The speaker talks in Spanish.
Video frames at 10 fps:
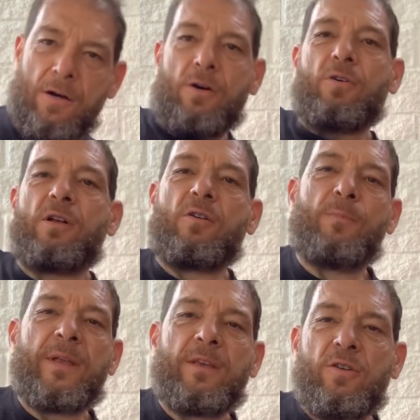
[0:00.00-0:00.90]
Hola
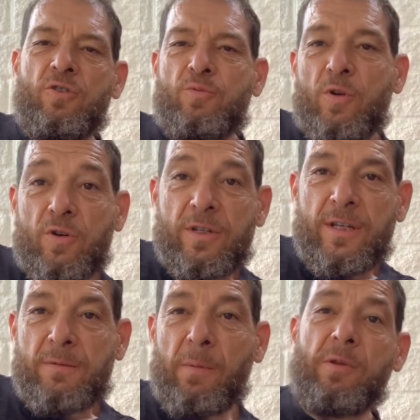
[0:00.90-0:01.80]
compañeros, buenos
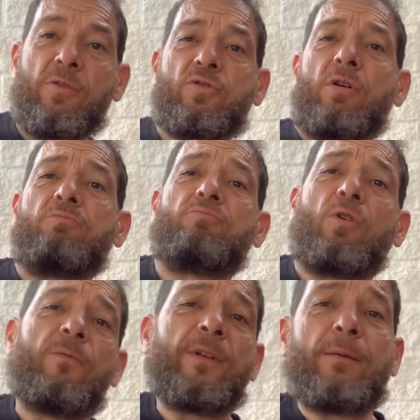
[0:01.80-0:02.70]
días, bienvenidos a un
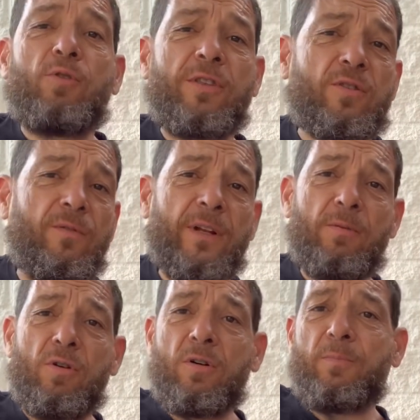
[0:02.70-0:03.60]
Confinablog,
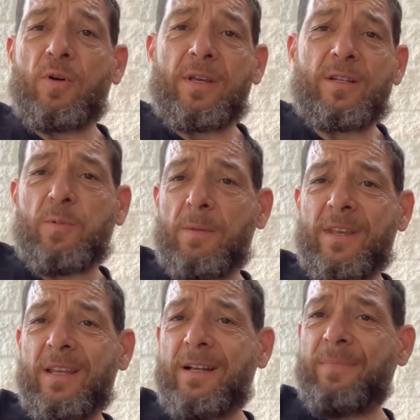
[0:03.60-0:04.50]
Desconfinablog, porque es por la
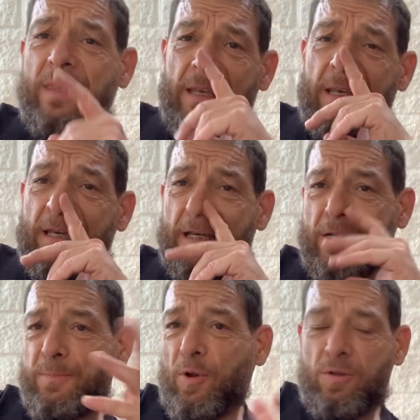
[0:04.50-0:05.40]
mañana,
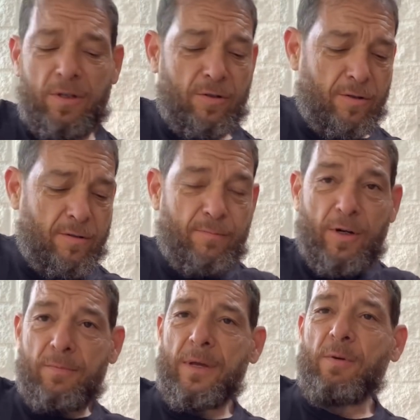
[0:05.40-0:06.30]
es prontito,
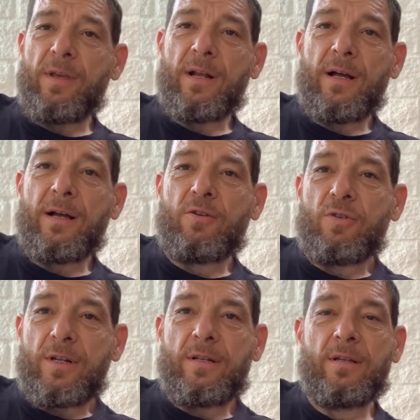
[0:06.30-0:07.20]
bueno, me voy a ir a
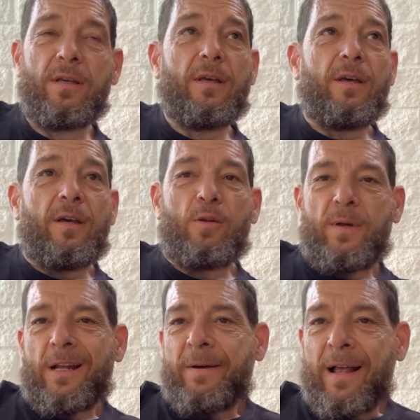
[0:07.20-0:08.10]
correr y lo voy
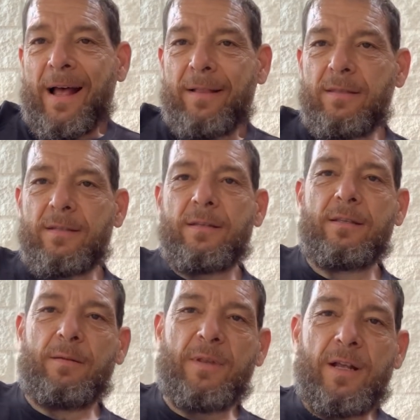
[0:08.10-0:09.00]
a grabar antes de
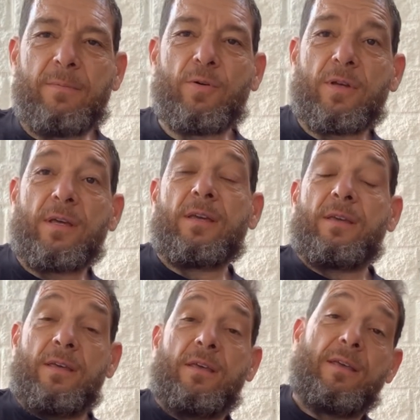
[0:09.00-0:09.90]
terminar porque
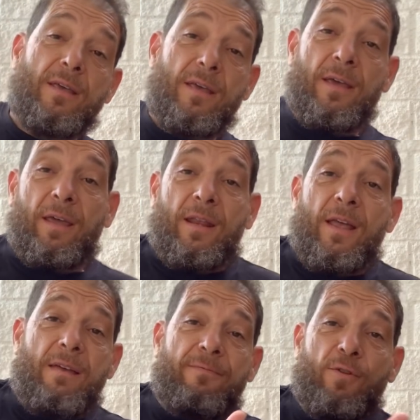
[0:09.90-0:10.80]

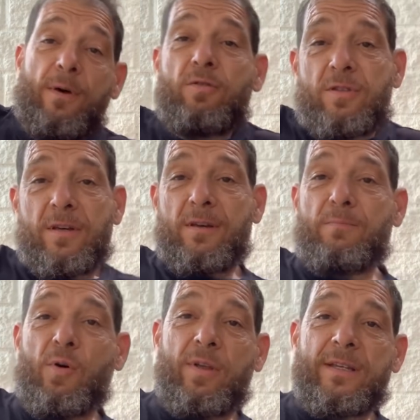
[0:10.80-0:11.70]
quería informaros de
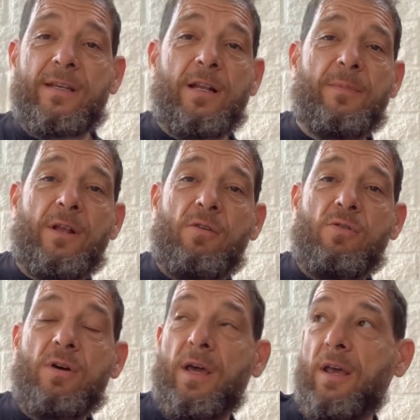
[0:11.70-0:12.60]
por qué se ha eliminado
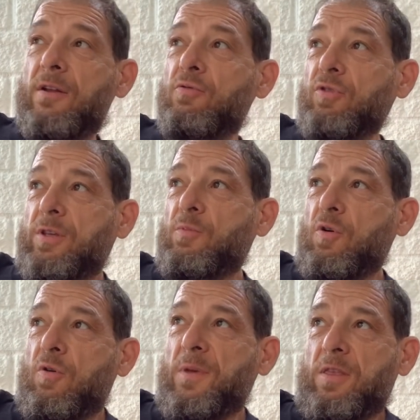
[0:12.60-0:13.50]
el
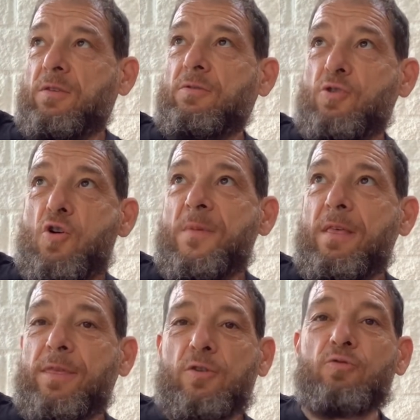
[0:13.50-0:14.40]
último vídeo, no me han
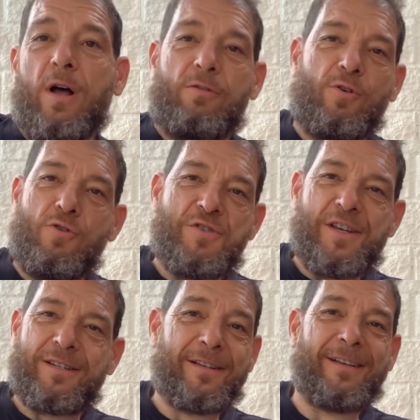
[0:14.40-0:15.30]
censurado, no es...